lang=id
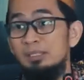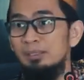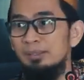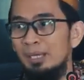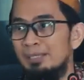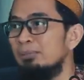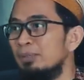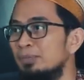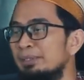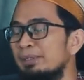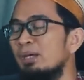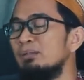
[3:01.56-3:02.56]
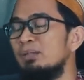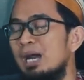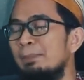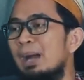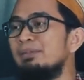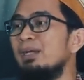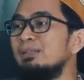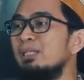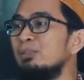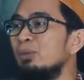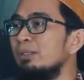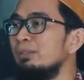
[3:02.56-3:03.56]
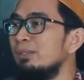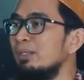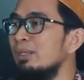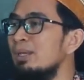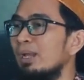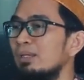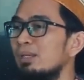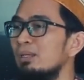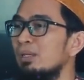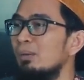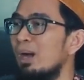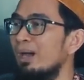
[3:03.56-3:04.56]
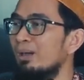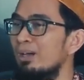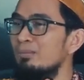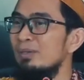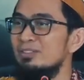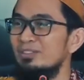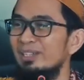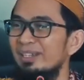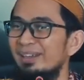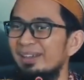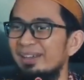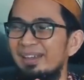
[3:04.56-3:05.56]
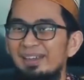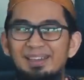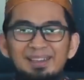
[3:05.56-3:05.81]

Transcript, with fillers: detilnya. Anda bertanya, ya Allah apa aja ketentuannya? Kata Allah, wa aqamas sholat.